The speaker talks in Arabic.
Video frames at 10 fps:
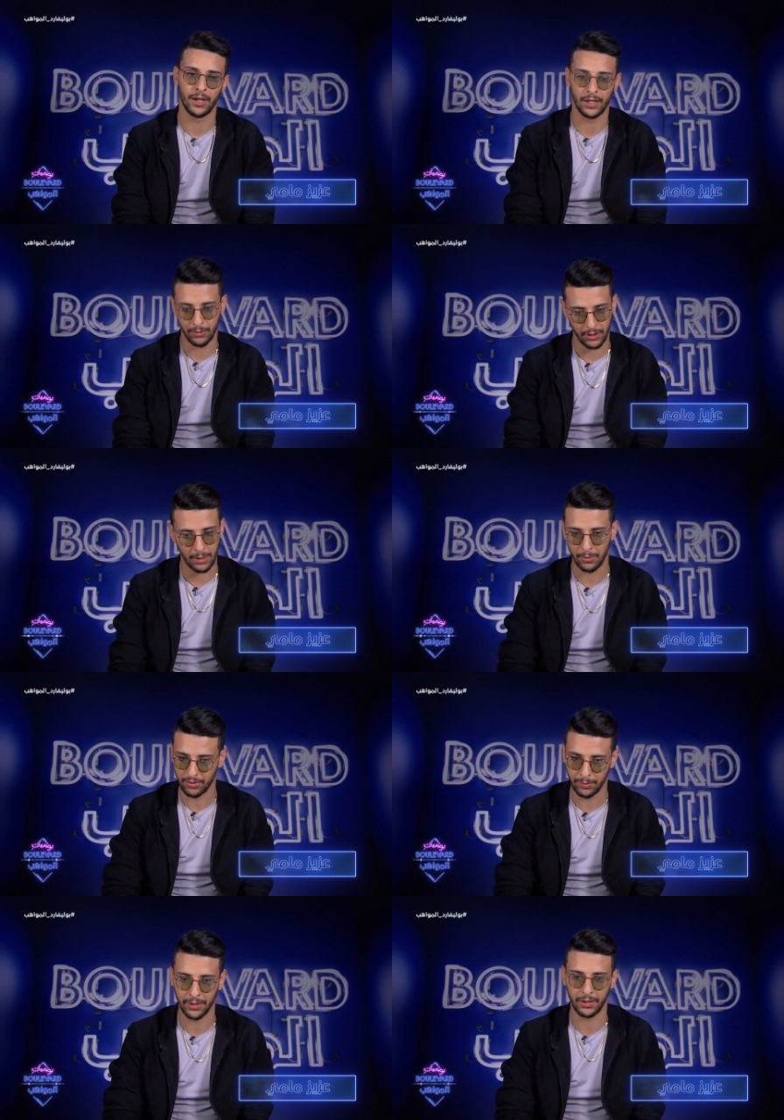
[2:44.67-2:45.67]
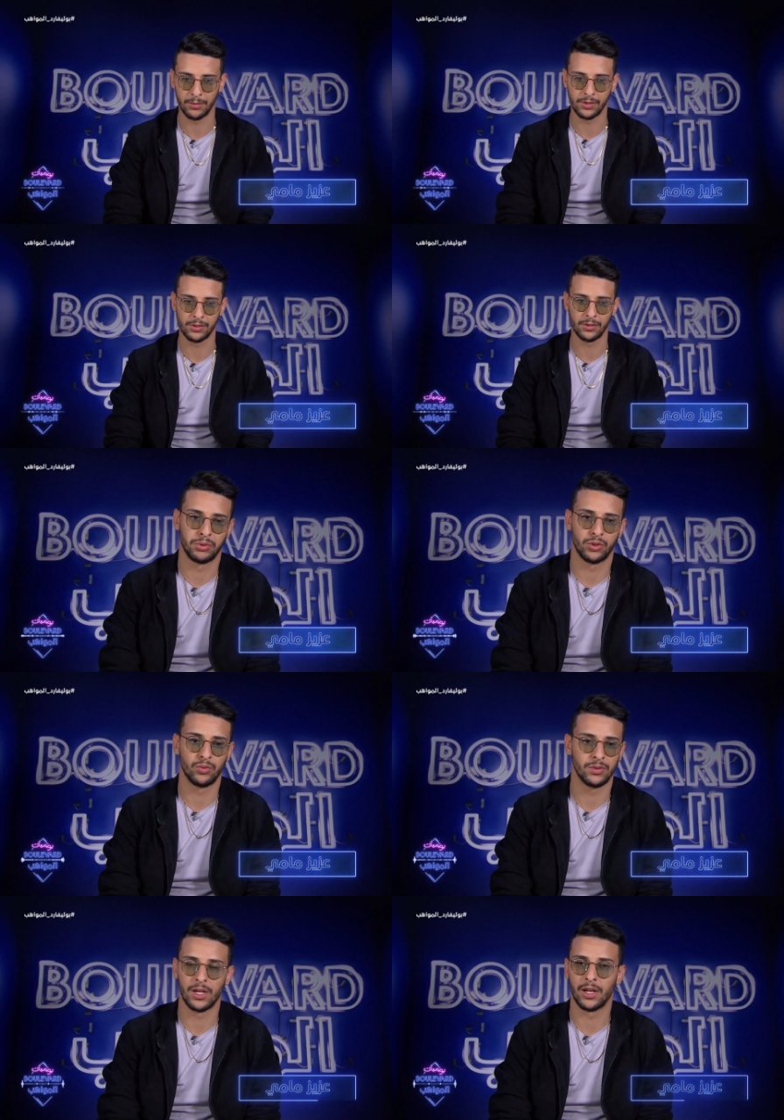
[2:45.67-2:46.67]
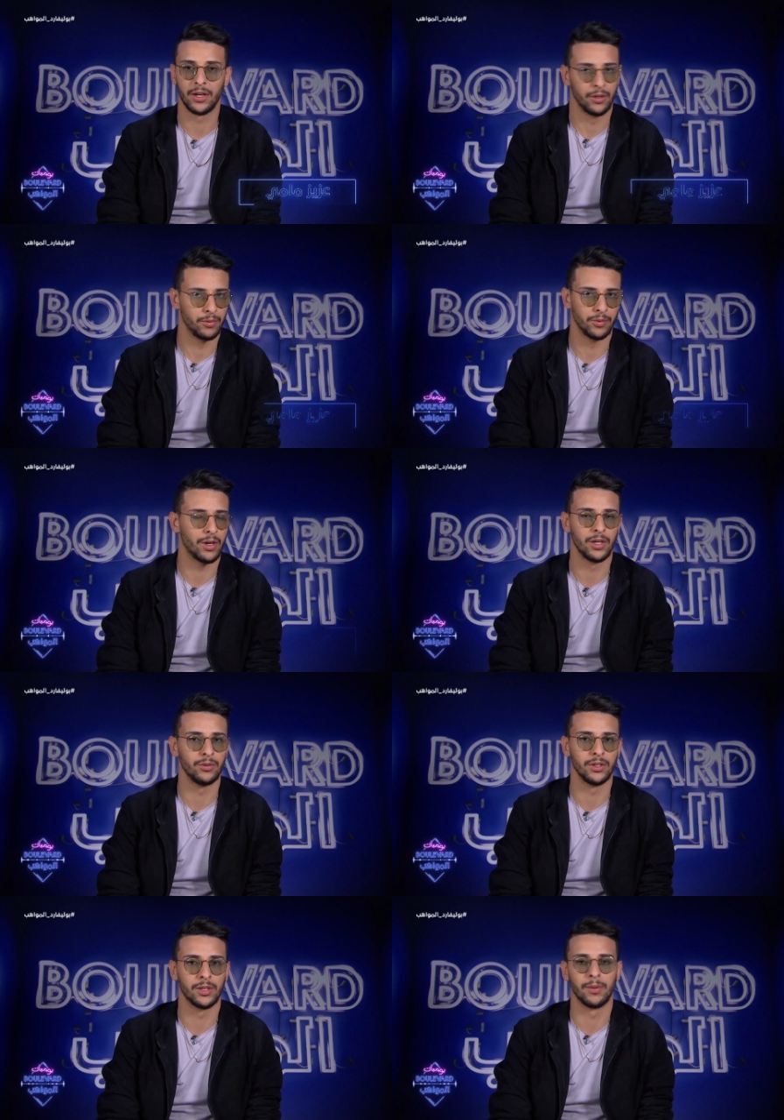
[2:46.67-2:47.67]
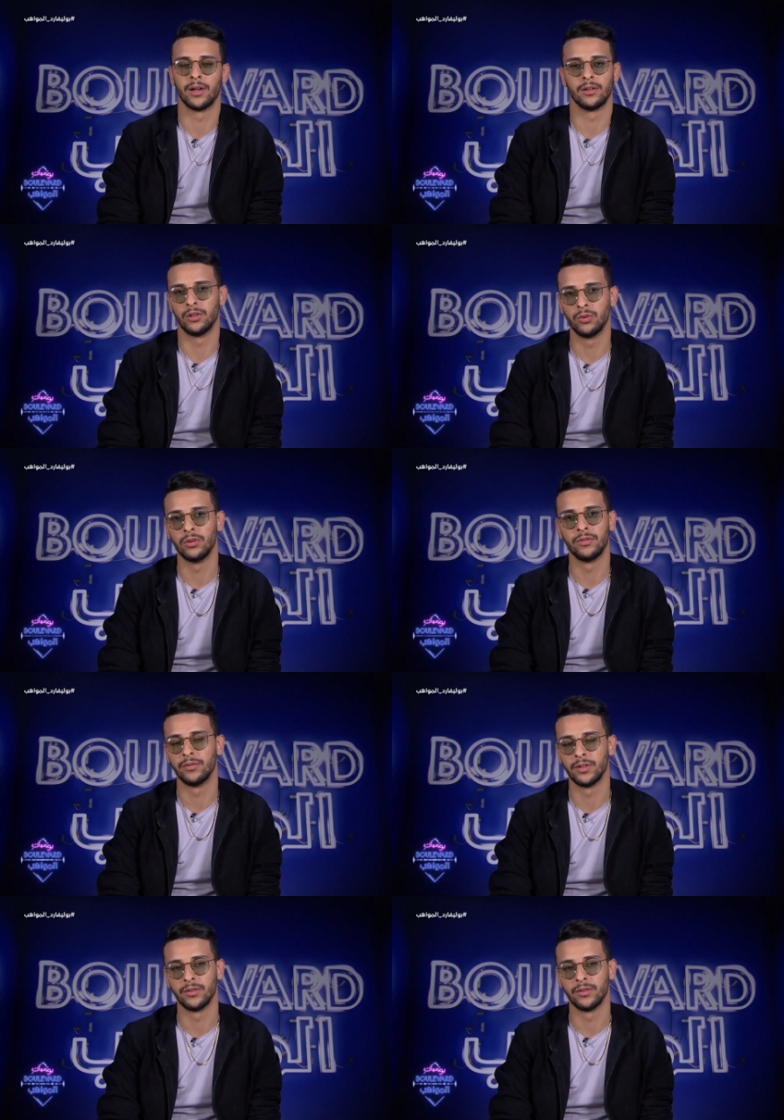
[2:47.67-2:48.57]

خلوني نكمل في البرنامج باش تكون سهل عليهم انه يخلوني نربح الاول في